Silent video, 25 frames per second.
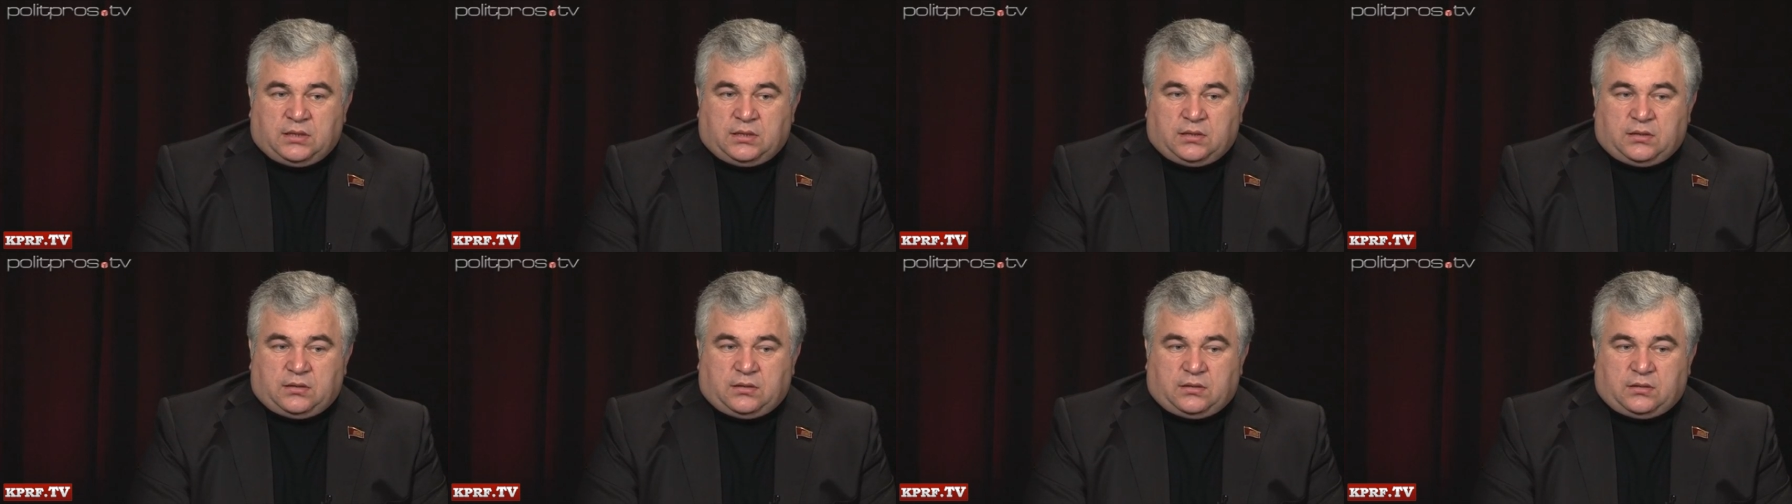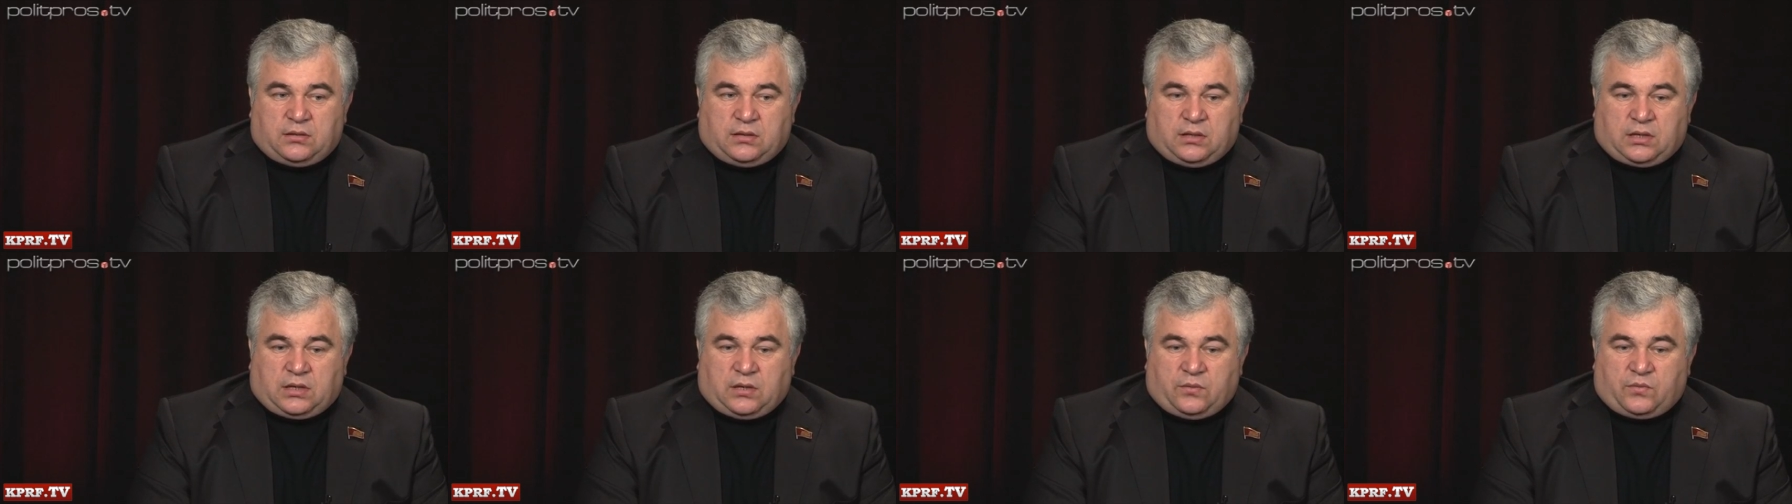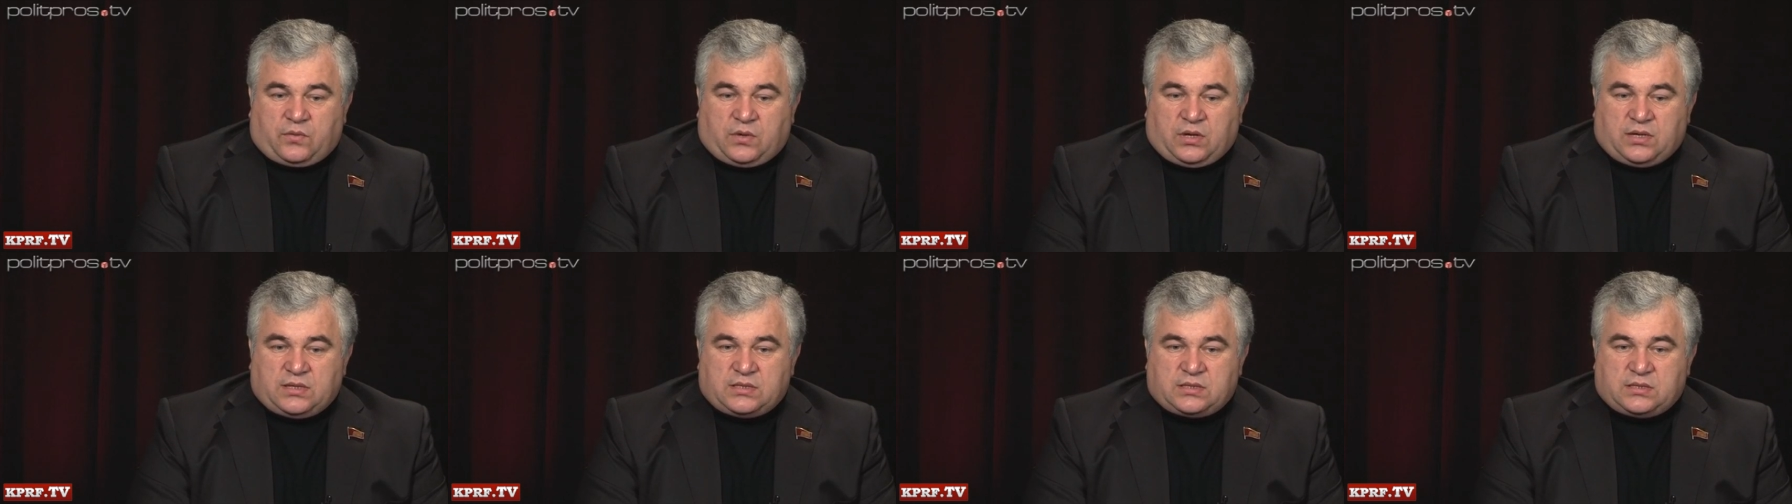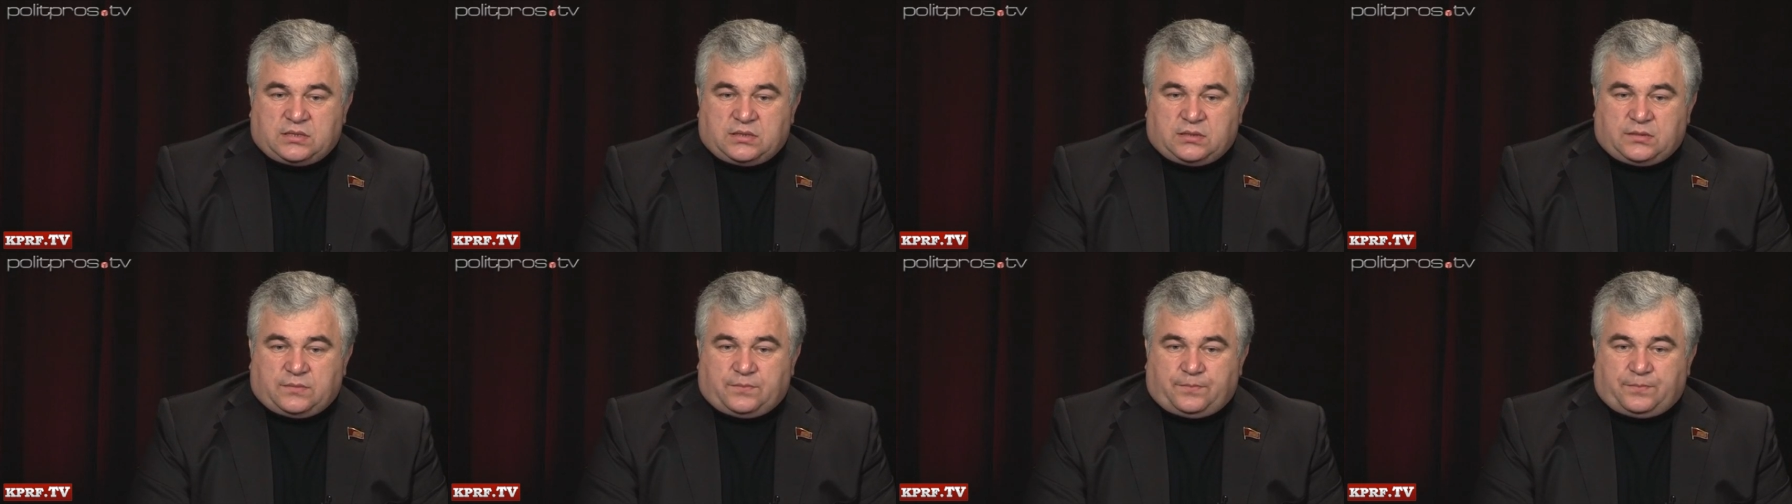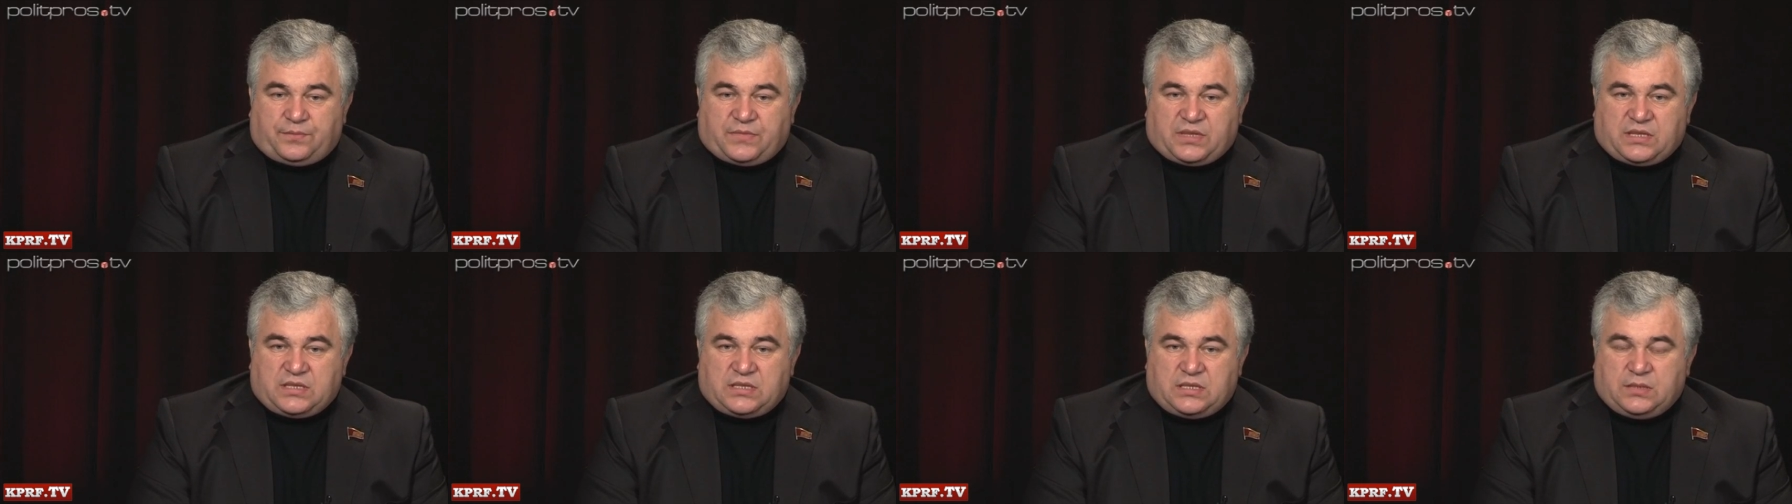э, на Кавказе
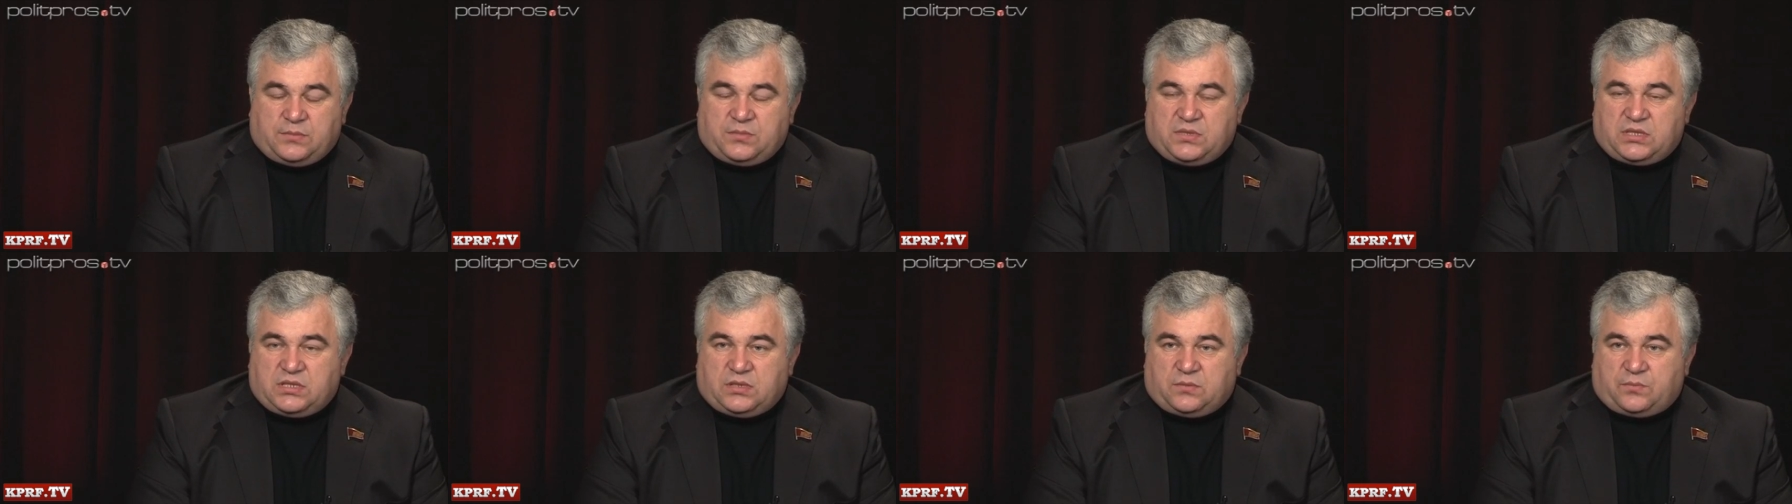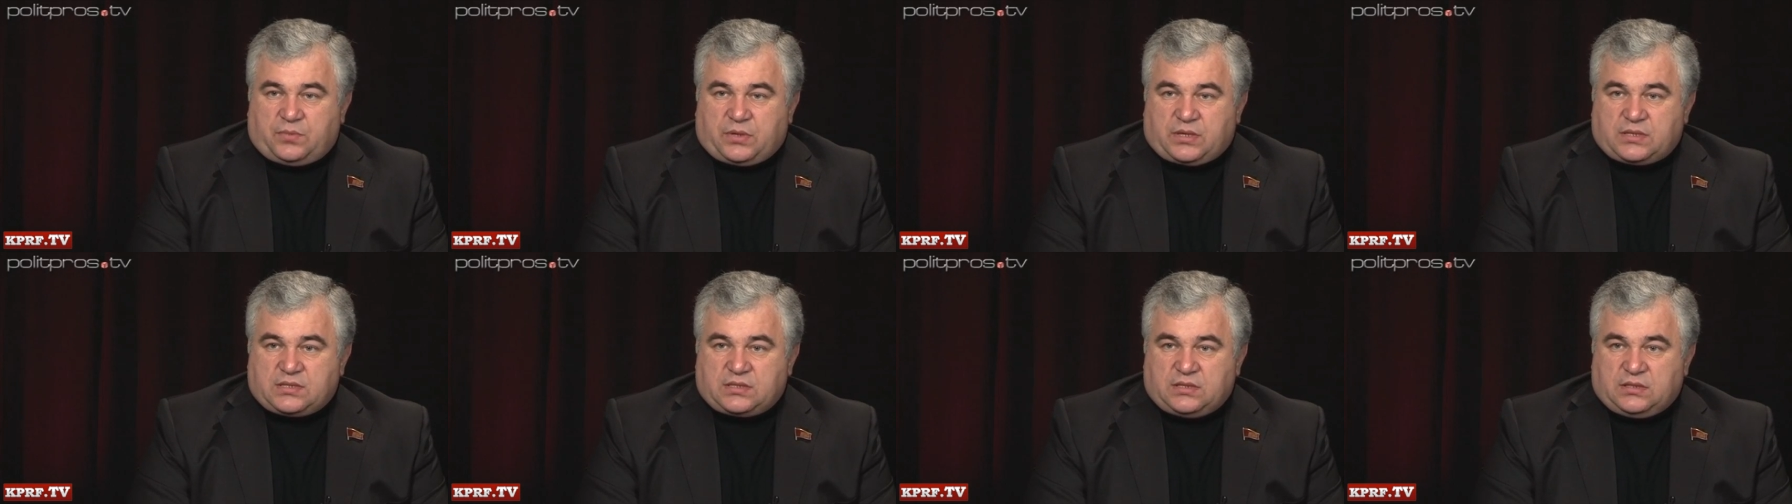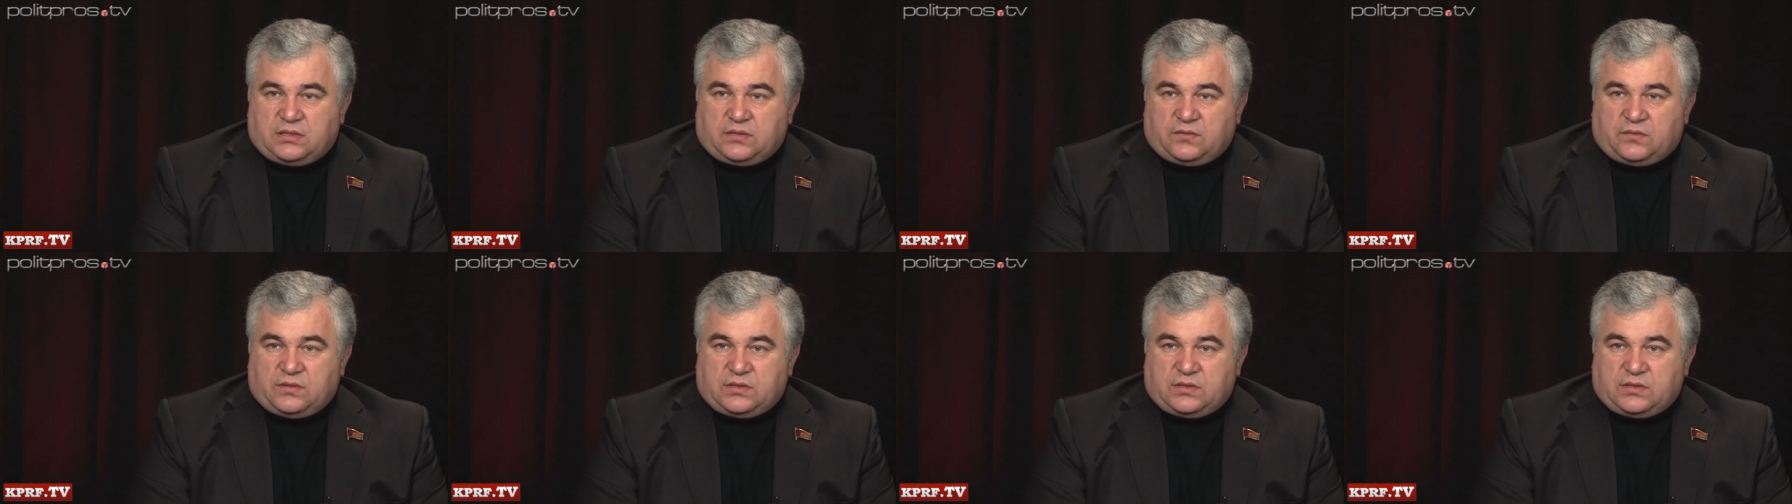70%